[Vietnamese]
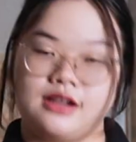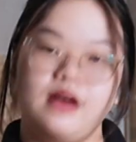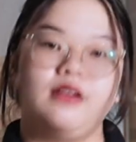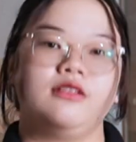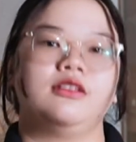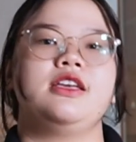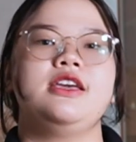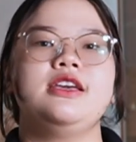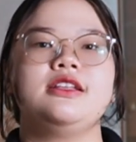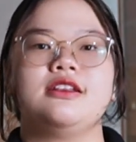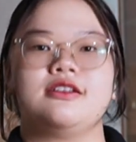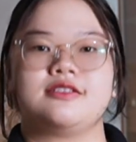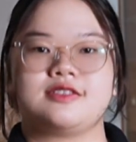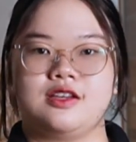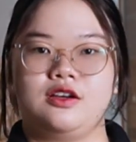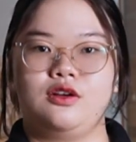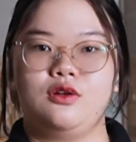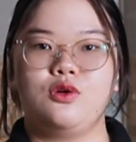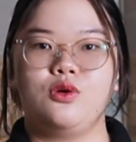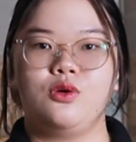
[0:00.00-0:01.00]
cần thiết thực
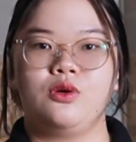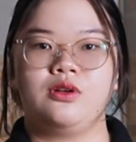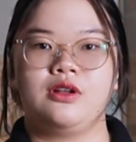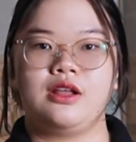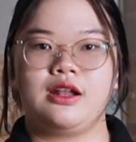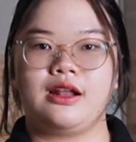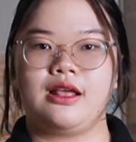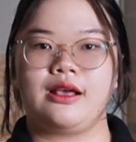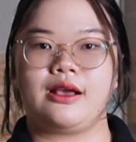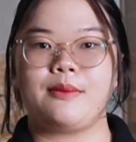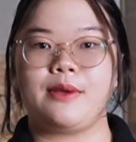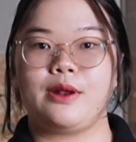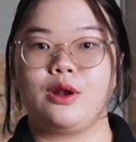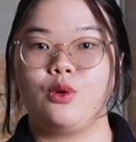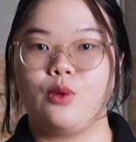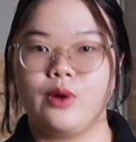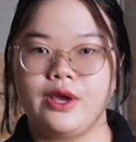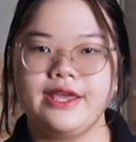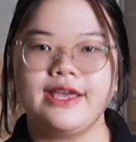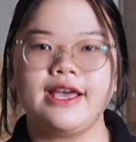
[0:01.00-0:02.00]
sự luôn nên là các bạn
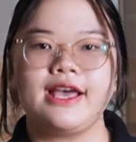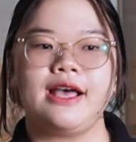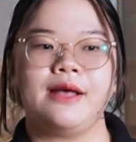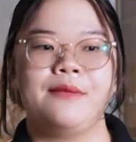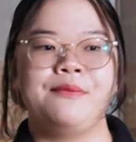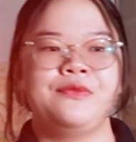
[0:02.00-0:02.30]
lưu ý ha